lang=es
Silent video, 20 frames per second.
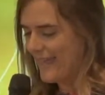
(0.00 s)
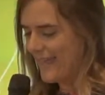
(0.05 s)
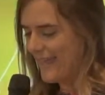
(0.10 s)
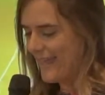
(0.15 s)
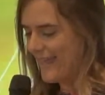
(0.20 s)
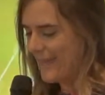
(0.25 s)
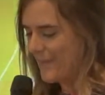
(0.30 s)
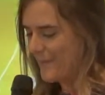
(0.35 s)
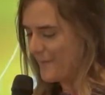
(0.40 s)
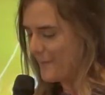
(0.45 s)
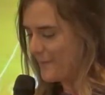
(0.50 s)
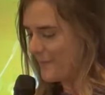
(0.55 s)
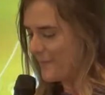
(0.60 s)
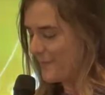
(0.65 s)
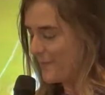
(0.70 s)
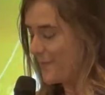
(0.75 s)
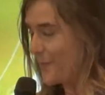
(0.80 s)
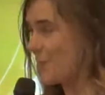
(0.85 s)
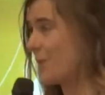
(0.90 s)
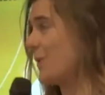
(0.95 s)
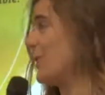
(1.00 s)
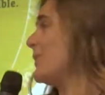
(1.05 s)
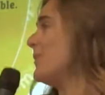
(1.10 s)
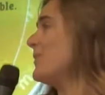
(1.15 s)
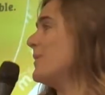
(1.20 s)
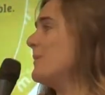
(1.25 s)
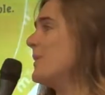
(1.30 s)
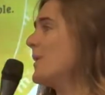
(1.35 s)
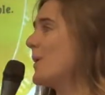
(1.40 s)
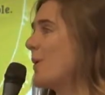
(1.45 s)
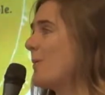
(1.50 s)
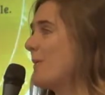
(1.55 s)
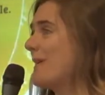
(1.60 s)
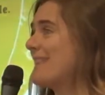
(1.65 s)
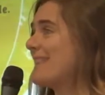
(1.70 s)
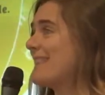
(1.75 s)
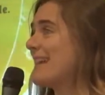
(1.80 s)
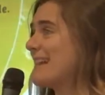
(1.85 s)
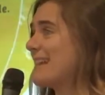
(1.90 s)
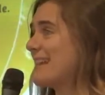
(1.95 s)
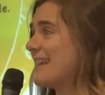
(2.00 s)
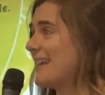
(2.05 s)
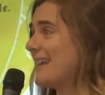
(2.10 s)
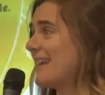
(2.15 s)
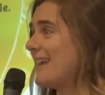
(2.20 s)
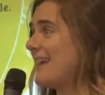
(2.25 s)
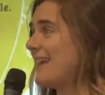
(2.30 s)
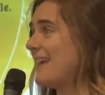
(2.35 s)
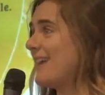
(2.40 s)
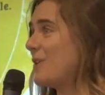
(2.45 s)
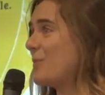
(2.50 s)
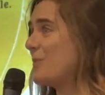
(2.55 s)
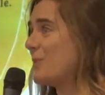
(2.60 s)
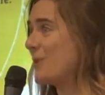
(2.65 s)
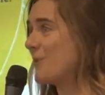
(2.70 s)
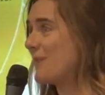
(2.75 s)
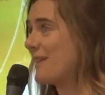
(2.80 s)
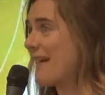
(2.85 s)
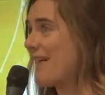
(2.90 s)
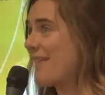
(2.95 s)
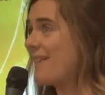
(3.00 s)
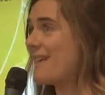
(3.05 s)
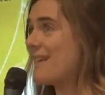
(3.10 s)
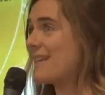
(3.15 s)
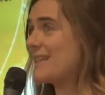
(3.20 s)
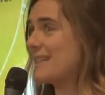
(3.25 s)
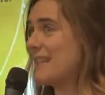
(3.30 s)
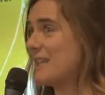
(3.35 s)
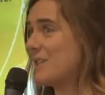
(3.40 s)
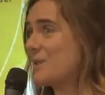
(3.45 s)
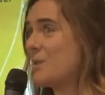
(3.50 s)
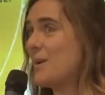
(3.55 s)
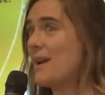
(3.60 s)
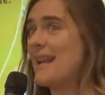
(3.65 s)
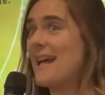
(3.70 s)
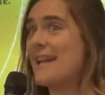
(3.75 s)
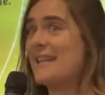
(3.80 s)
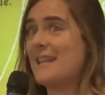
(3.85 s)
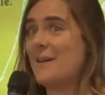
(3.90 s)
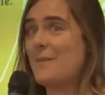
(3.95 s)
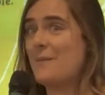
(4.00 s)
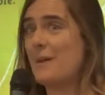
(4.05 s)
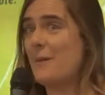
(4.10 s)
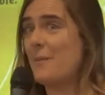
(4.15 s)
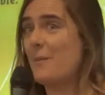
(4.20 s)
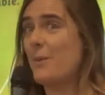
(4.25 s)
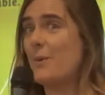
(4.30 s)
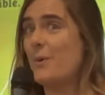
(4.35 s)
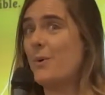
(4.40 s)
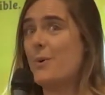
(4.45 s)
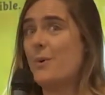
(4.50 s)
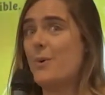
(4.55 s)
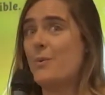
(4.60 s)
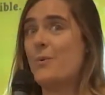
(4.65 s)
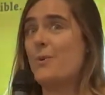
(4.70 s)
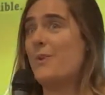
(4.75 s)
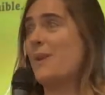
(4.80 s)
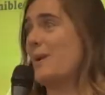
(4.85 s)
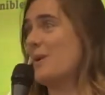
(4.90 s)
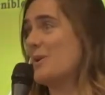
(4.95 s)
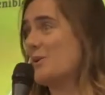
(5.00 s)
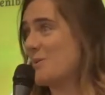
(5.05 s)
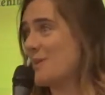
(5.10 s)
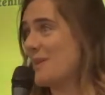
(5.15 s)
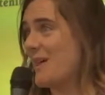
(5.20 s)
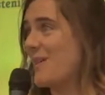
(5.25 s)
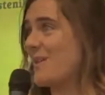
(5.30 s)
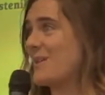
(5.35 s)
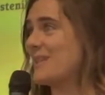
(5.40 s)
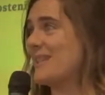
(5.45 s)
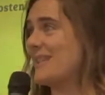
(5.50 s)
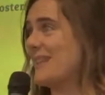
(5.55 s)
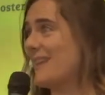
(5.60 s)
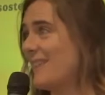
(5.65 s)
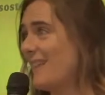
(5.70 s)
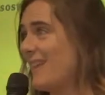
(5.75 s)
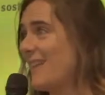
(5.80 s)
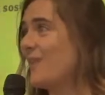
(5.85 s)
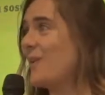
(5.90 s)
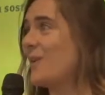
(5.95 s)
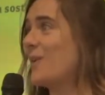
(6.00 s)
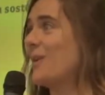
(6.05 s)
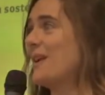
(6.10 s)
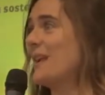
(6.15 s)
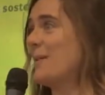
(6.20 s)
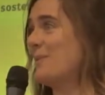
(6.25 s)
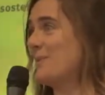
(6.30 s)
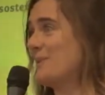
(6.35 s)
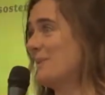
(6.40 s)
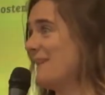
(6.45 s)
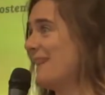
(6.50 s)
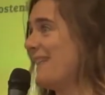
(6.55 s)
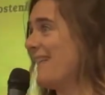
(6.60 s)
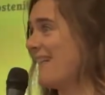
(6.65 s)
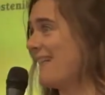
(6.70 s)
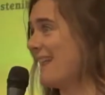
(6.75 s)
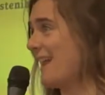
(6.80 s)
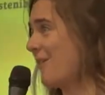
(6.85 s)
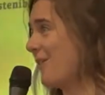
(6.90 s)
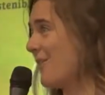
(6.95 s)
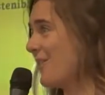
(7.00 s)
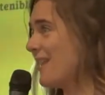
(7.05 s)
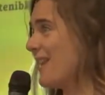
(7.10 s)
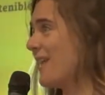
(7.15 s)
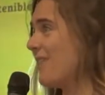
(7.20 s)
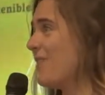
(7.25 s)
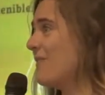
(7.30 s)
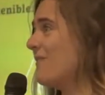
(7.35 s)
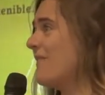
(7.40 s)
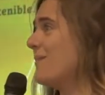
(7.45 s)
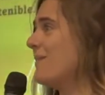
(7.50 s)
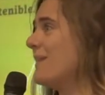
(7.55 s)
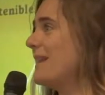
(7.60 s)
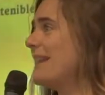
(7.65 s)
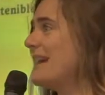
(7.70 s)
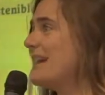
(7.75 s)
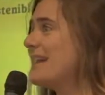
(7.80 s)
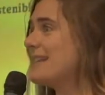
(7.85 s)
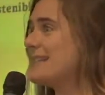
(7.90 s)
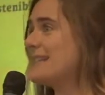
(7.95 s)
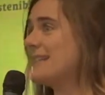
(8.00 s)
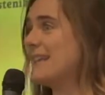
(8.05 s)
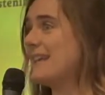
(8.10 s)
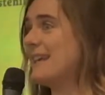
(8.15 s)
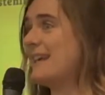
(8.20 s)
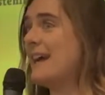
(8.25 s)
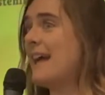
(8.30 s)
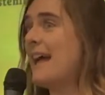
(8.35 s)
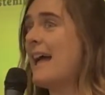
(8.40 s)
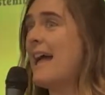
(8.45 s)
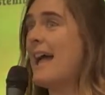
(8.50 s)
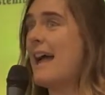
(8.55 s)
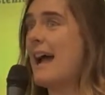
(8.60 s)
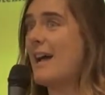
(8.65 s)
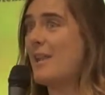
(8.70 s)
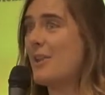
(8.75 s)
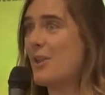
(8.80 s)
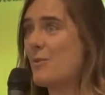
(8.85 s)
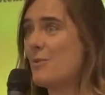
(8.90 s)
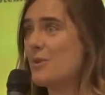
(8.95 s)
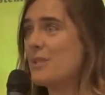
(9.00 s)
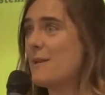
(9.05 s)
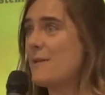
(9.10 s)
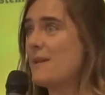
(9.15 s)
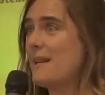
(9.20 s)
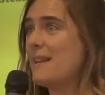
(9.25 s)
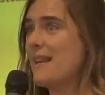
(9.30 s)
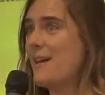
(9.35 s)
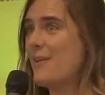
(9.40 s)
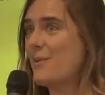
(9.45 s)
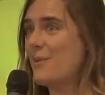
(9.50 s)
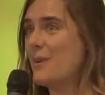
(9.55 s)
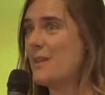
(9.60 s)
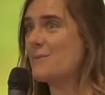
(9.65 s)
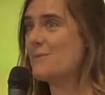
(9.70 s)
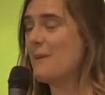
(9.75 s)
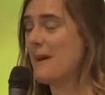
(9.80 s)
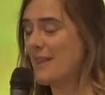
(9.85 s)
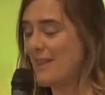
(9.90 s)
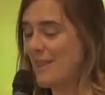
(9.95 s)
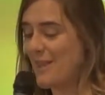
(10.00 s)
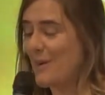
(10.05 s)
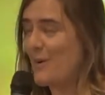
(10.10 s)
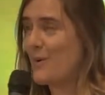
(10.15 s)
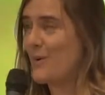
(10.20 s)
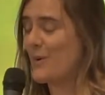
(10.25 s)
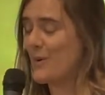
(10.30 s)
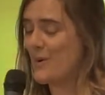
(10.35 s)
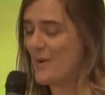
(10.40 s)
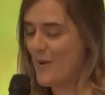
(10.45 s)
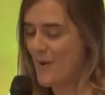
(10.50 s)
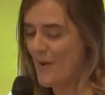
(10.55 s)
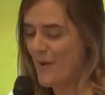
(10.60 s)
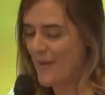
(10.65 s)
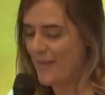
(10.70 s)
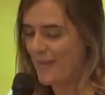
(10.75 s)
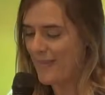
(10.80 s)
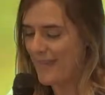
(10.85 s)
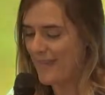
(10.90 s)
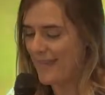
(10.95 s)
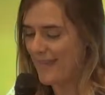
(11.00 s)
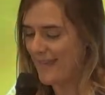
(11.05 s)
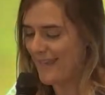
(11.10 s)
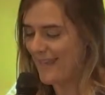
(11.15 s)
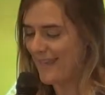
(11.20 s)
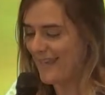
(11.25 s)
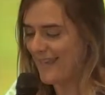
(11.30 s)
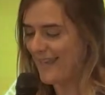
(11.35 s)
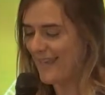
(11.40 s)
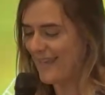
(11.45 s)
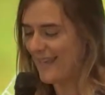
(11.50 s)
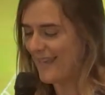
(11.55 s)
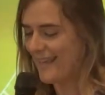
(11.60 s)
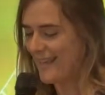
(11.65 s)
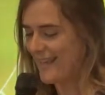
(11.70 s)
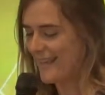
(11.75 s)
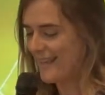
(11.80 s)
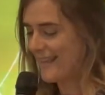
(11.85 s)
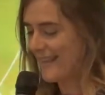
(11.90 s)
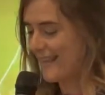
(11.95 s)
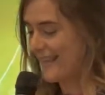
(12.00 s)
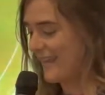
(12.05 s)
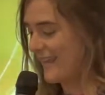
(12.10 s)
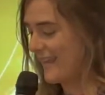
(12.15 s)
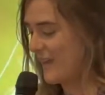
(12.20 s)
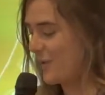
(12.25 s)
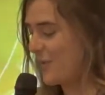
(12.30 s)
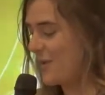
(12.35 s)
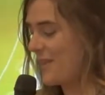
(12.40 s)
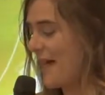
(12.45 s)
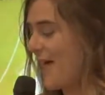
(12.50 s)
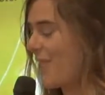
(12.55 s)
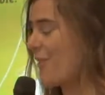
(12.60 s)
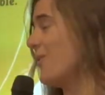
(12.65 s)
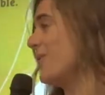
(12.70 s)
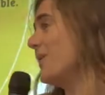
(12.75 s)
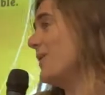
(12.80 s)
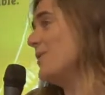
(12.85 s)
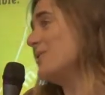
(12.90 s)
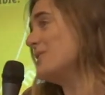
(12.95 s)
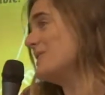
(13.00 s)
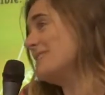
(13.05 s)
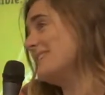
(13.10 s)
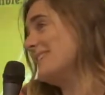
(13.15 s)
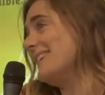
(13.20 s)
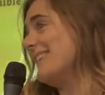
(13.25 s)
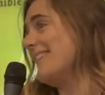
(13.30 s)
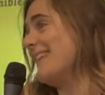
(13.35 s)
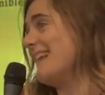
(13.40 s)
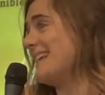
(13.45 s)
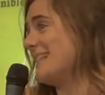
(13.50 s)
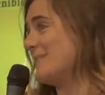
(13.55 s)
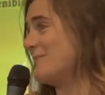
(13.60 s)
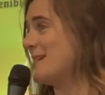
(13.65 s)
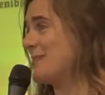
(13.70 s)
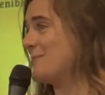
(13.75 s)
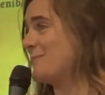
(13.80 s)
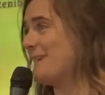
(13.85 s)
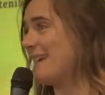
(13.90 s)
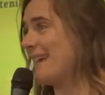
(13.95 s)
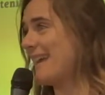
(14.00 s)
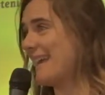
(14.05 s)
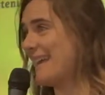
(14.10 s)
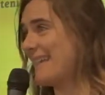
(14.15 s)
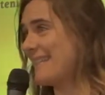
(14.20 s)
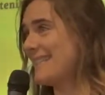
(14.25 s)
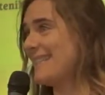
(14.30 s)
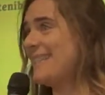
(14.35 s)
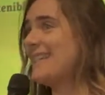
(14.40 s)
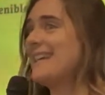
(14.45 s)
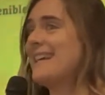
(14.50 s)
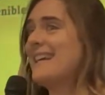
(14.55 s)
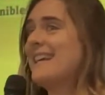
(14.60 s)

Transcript: Em, bueno, lo primero comentar que como novedad de esta escuela y también por poner los cuidados en el centro y la posibilidad de la conciliación familiar, este año hemos habilitado un espacio de, de cuidado de los y de las más peques